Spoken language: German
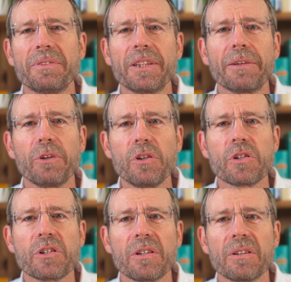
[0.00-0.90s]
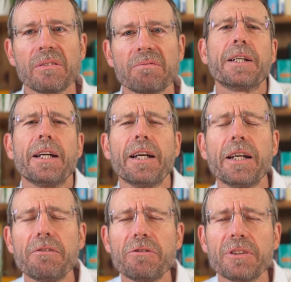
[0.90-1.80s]
wie gewünscht,
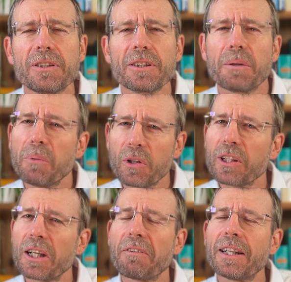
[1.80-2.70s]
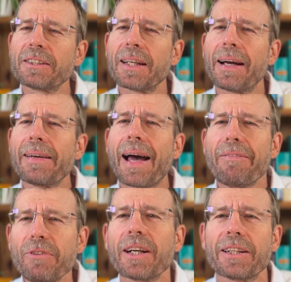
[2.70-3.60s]
hilft möglicherweise eine
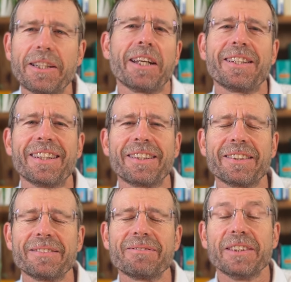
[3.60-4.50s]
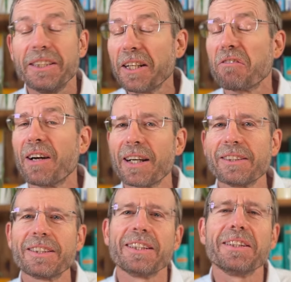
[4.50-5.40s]
andere Technik. Die erfahren
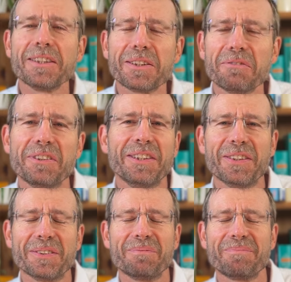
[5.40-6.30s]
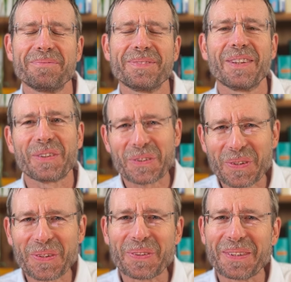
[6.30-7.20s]
Sie in diesem Video. Grüß
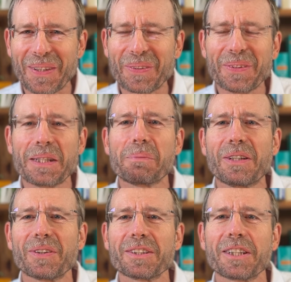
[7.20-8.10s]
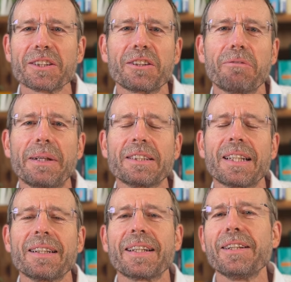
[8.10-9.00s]
Gott und hallo, ich bin Dr. Christoph
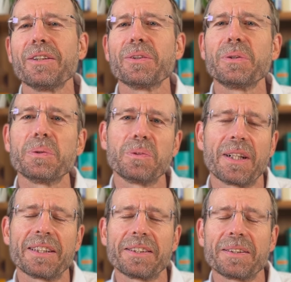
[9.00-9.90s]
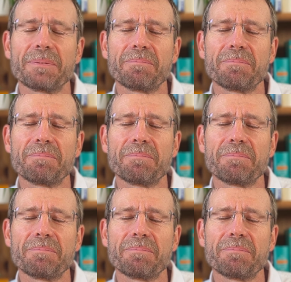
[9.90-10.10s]
Metzler, Kinder- und Jugendarzt.